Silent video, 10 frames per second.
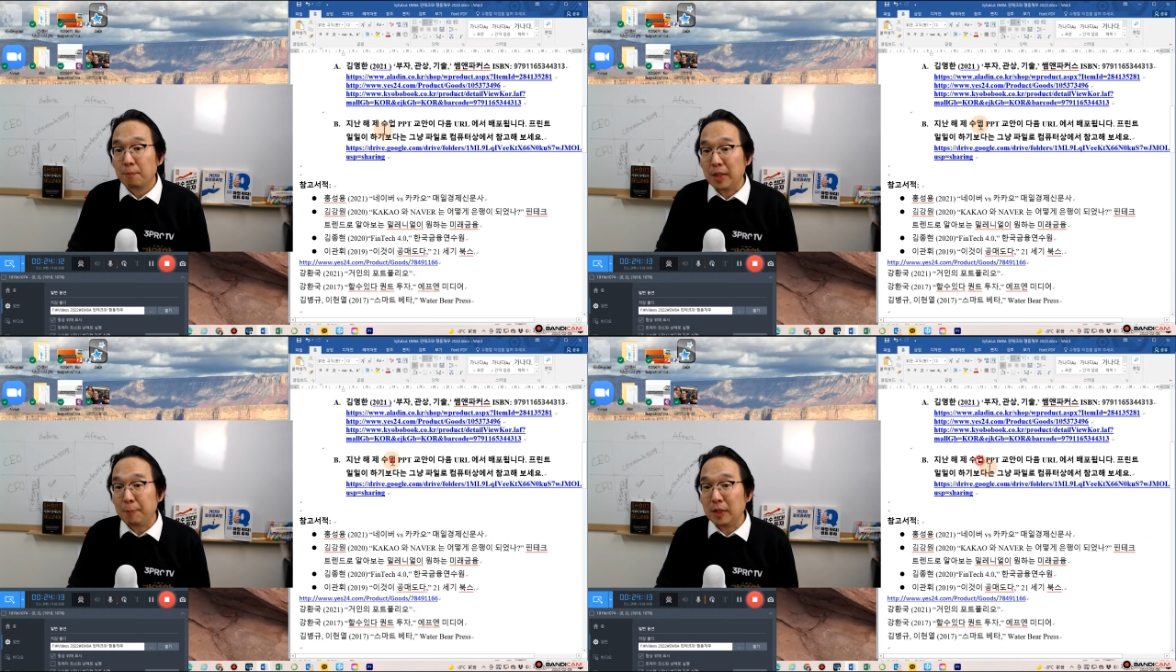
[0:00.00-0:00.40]

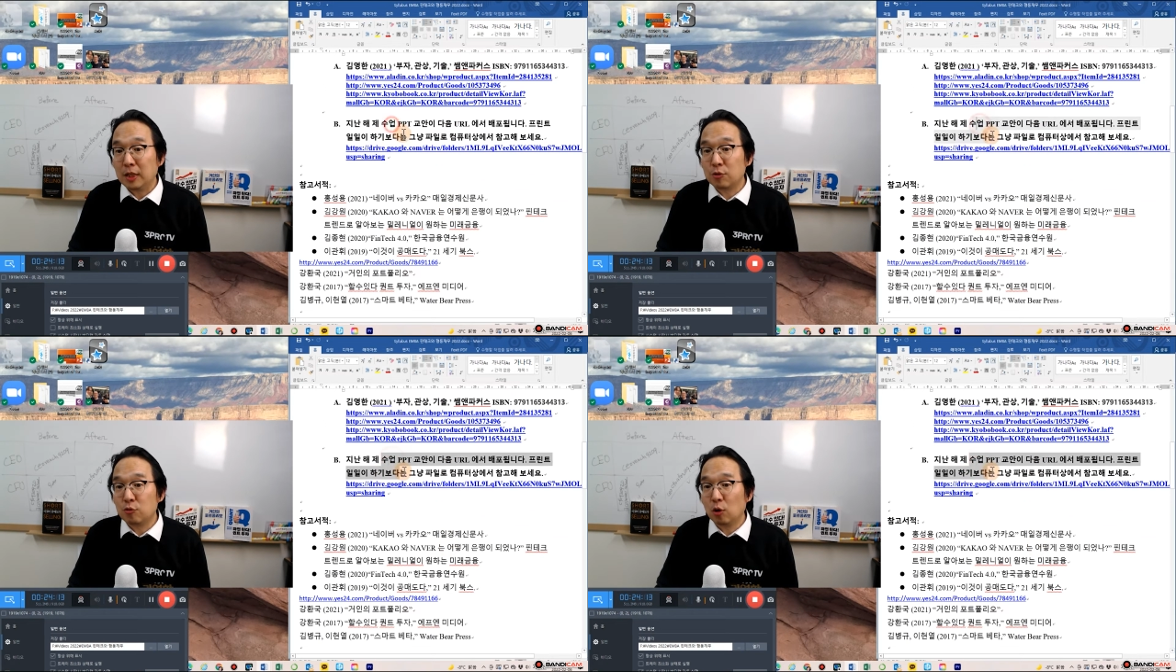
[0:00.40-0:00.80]

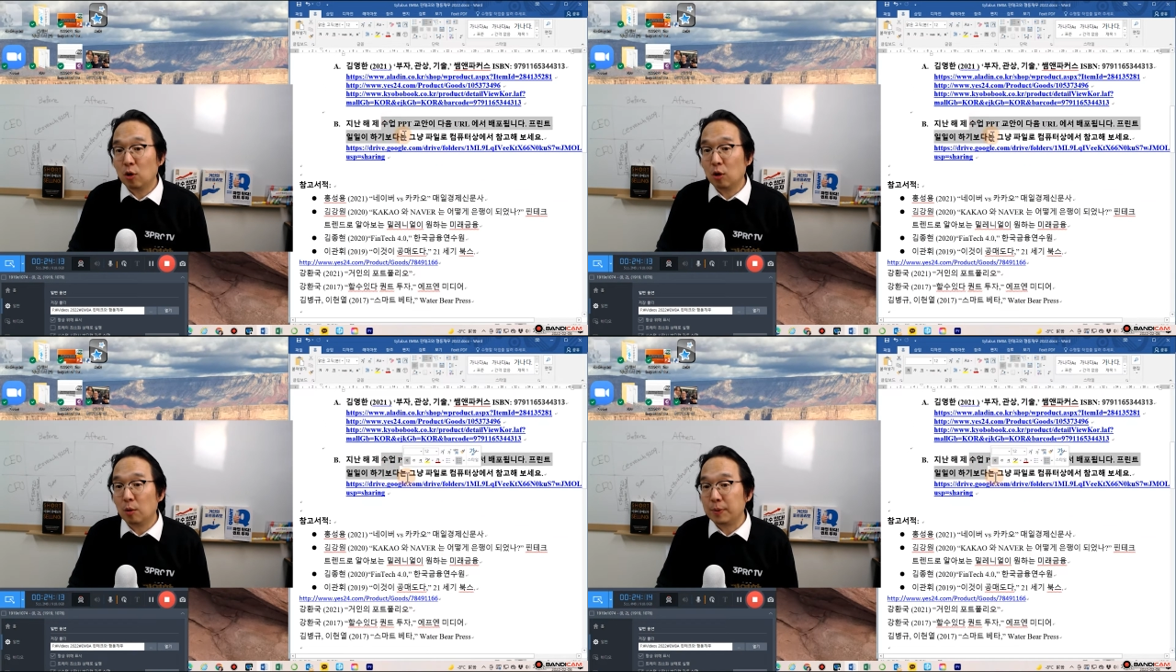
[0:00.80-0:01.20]
PPT
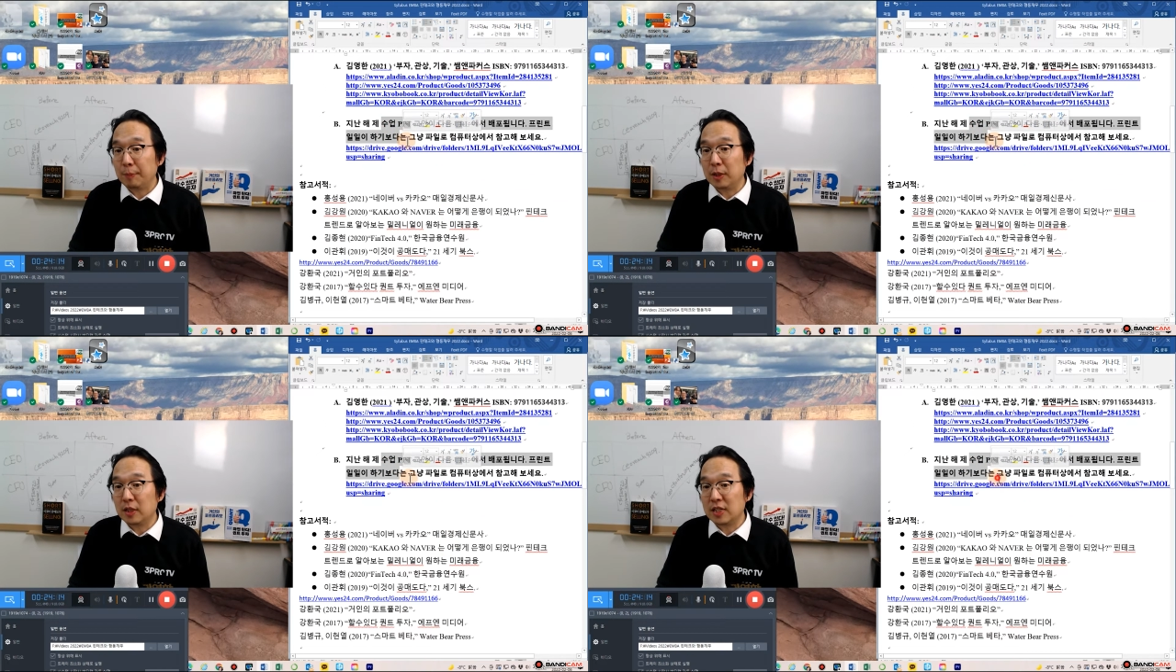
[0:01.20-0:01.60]
수업, 어,
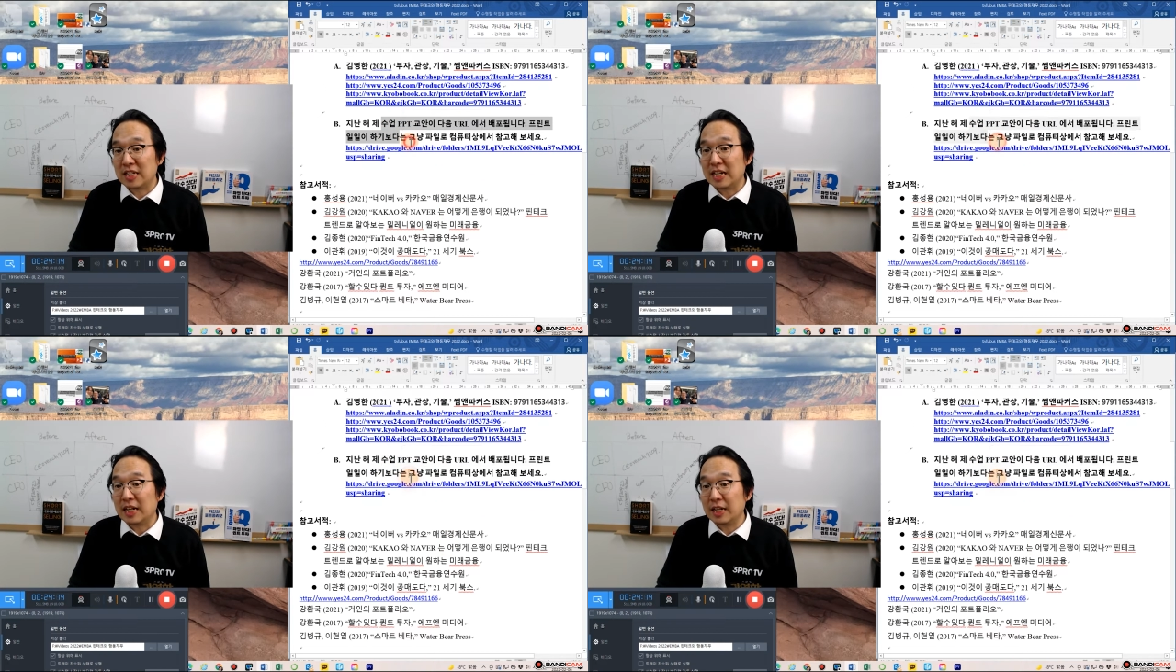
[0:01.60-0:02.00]
PPT
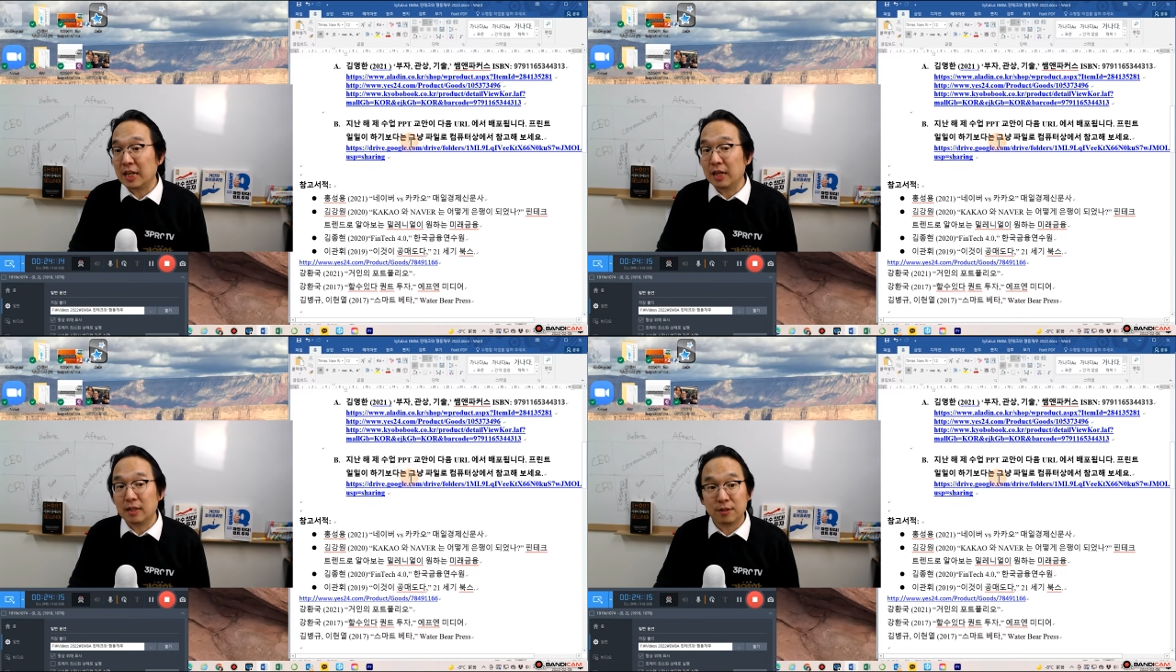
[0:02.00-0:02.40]
지난해